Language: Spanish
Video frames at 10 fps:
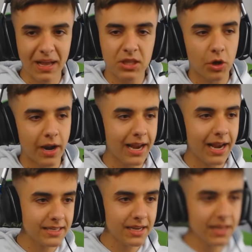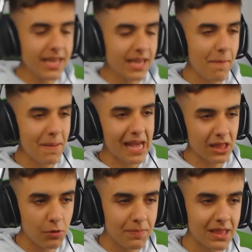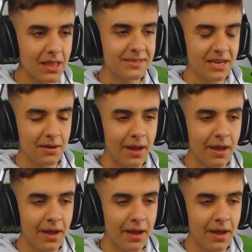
¿Qué pectorales? ¿Y qué pedazo bíceps,